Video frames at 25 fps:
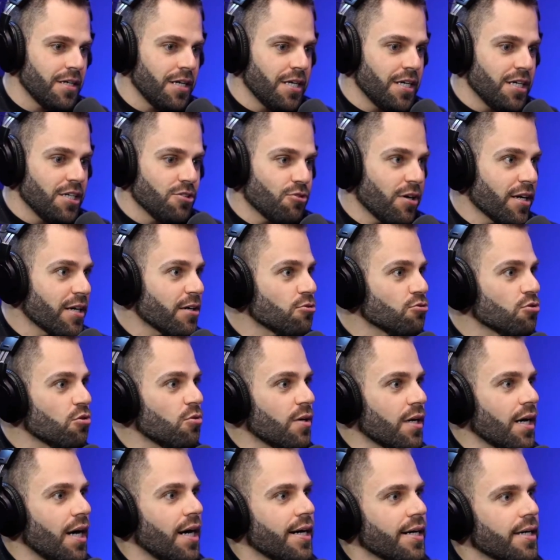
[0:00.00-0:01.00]
Só que eu sou um
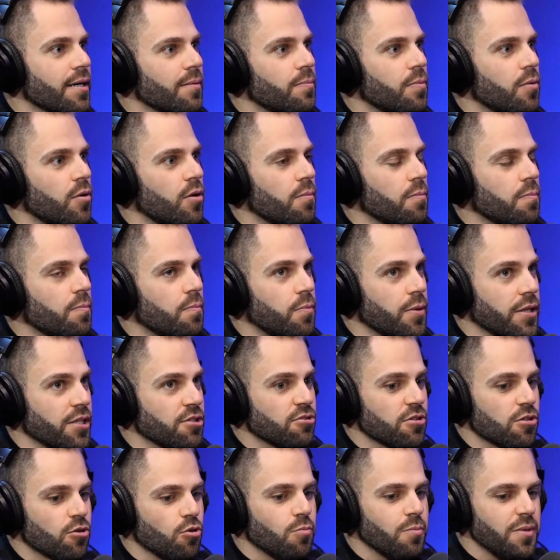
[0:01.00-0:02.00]
cara que, pô, por isso
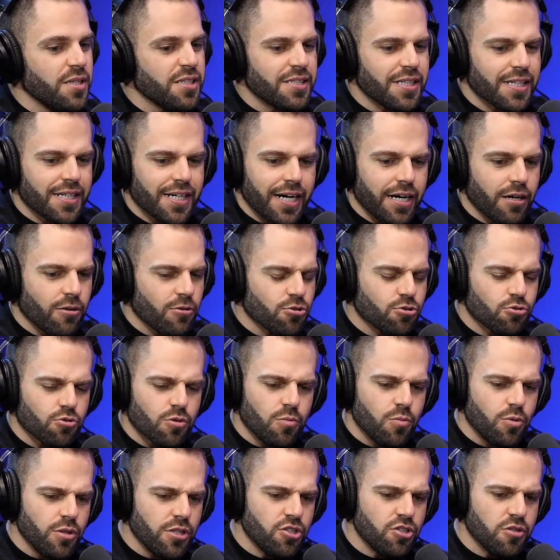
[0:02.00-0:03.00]
que o mister, cara, gostou
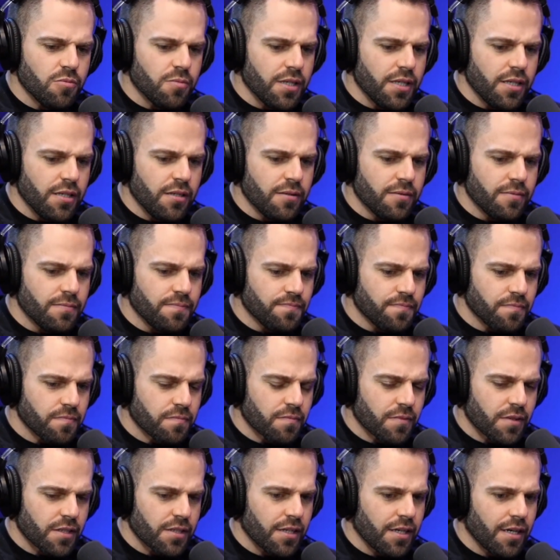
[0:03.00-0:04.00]
muito de mim.
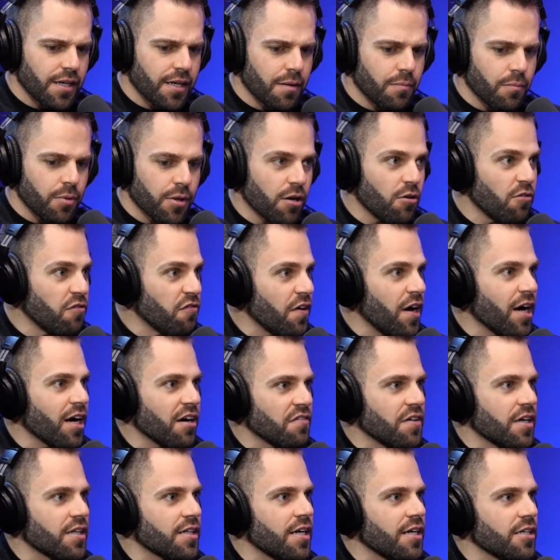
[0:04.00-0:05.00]
É, porque eu falo a
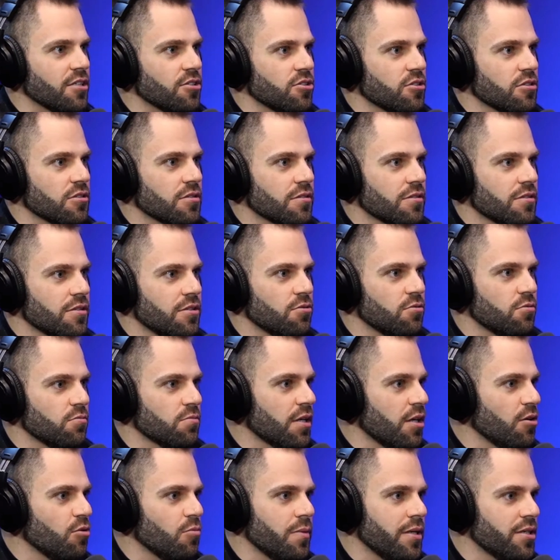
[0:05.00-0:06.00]
verdade. Eu não
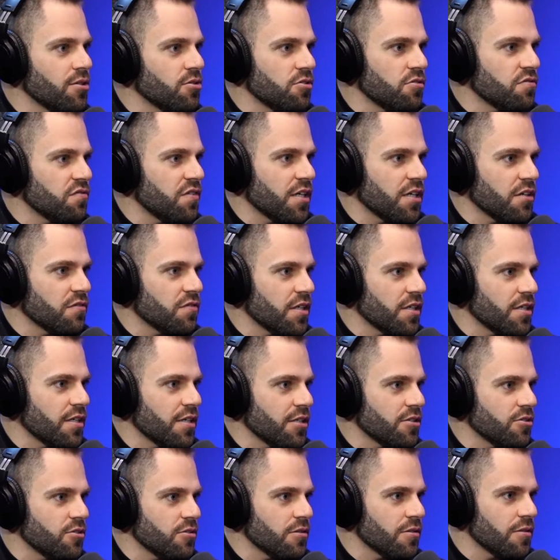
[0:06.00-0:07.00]
tenho medo de falar a
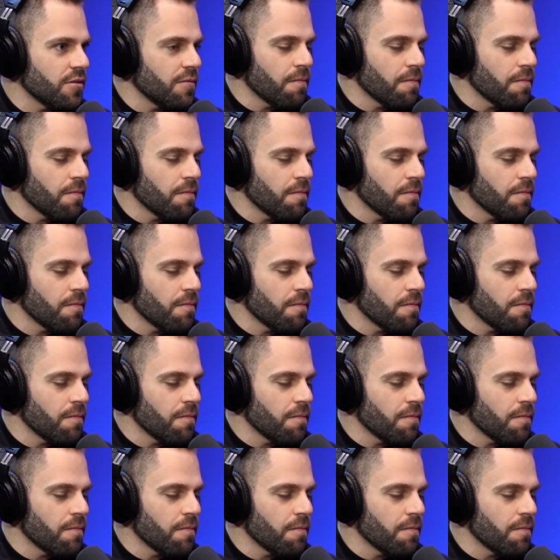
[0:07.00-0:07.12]
verdade.